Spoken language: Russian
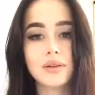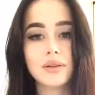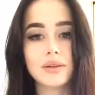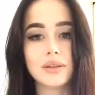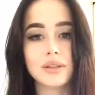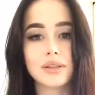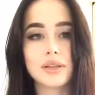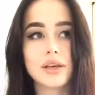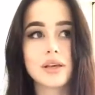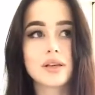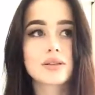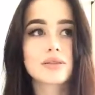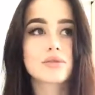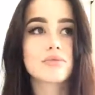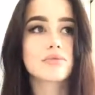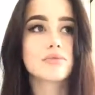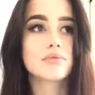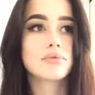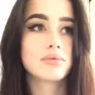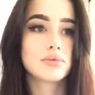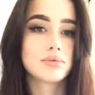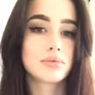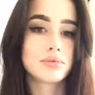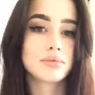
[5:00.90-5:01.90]
И зажим.
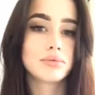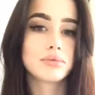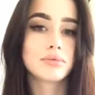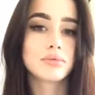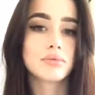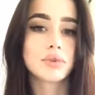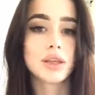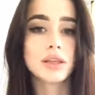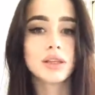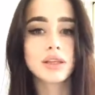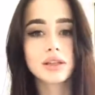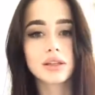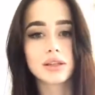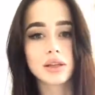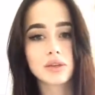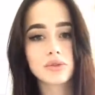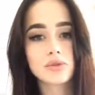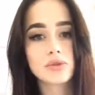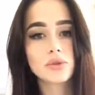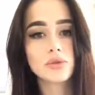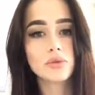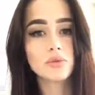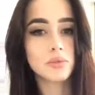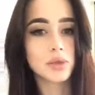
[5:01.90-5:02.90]
Да ей так
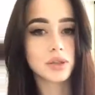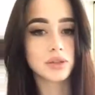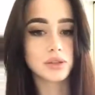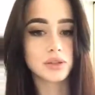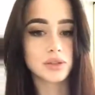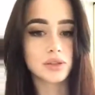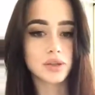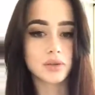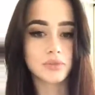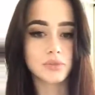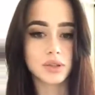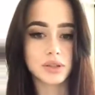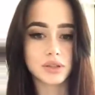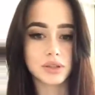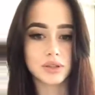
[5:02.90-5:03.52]
все умеет, зачем мне